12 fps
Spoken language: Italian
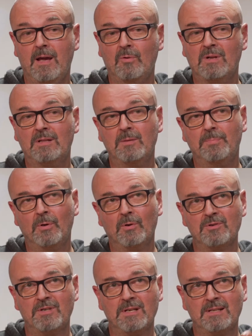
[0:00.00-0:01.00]
è una
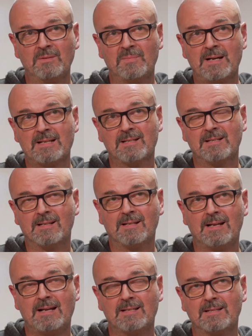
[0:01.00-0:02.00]
tipologia di
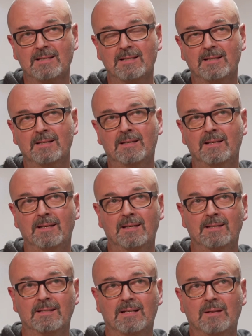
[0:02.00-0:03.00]
masterclass
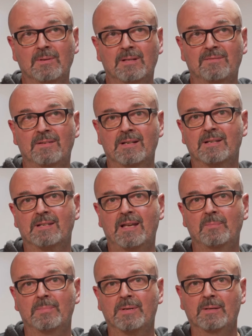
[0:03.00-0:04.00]
che sarebbe da fare
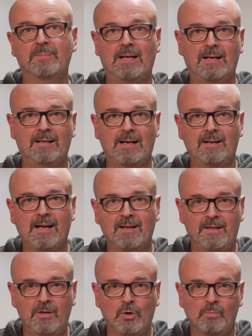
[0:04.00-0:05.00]
sempre, ma
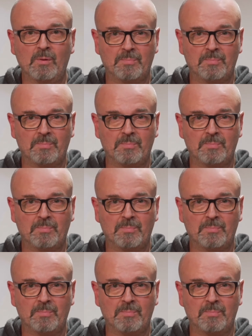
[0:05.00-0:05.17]
anch'io come